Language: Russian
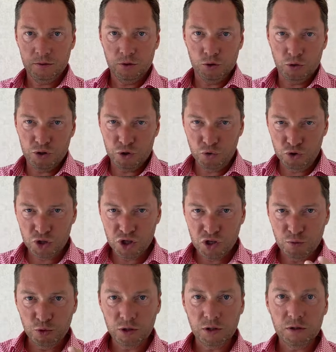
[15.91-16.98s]
То есть нужно
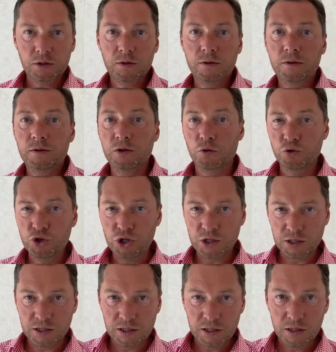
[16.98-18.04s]
чему-то
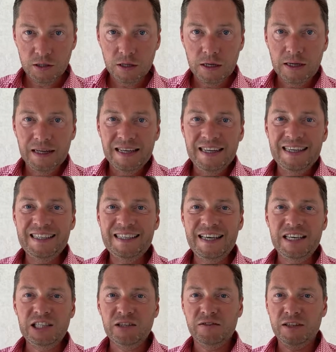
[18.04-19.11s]
научиться и
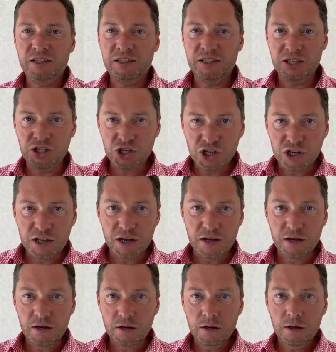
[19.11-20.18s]
действовать
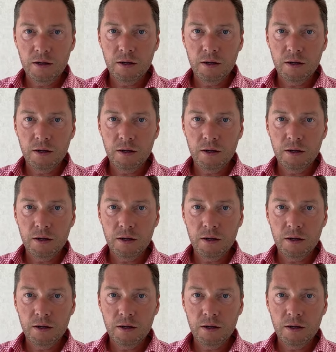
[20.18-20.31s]
точнее,